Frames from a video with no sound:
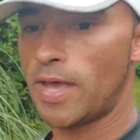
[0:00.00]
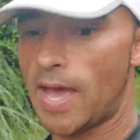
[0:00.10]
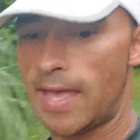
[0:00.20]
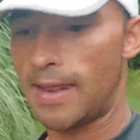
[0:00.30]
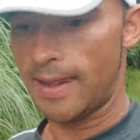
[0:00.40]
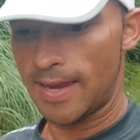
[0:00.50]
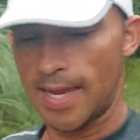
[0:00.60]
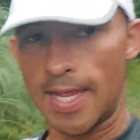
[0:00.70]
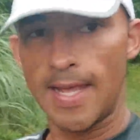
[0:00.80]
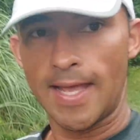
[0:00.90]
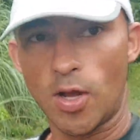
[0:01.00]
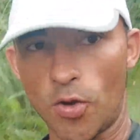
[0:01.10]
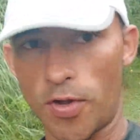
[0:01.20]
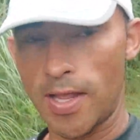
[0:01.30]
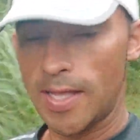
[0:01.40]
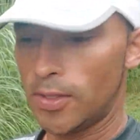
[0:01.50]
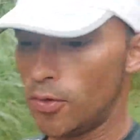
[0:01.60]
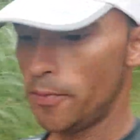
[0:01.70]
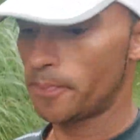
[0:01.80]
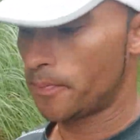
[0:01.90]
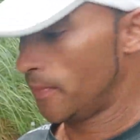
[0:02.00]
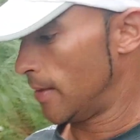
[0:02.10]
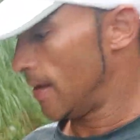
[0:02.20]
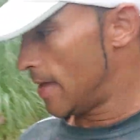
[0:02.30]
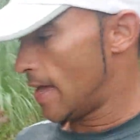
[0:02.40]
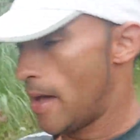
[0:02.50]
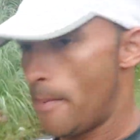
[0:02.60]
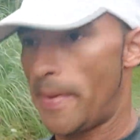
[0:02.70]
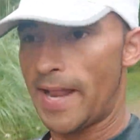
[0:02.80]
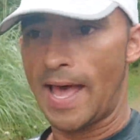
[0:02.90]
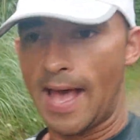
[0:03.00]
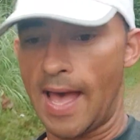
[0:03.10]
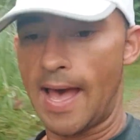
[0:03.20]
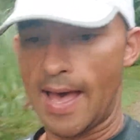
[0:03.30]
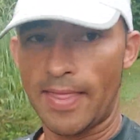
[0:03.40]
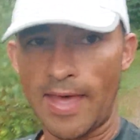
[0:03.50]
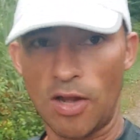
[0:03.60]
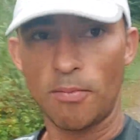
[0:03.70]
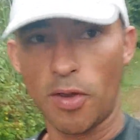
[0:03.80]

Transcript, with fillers: voy a ir corriendo para darle un